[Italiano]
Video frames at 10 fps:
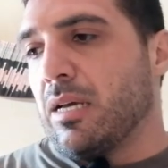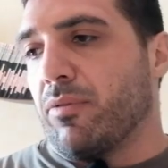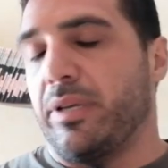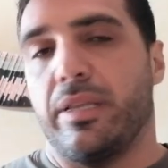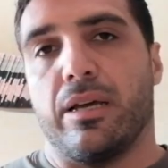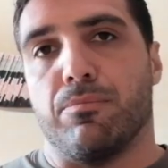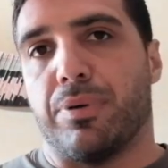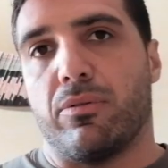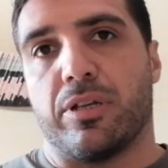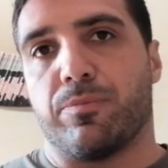Quindi è un
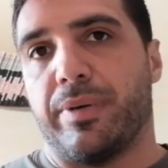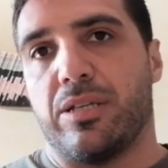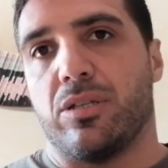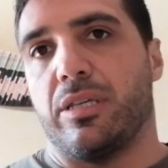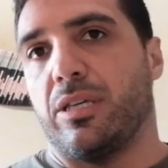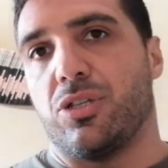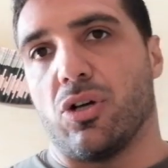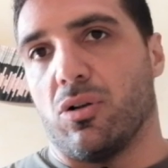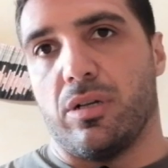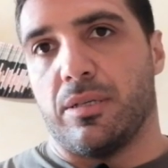po' una specie di
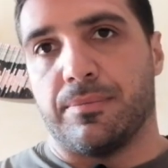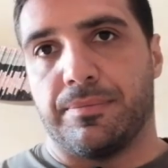jolly,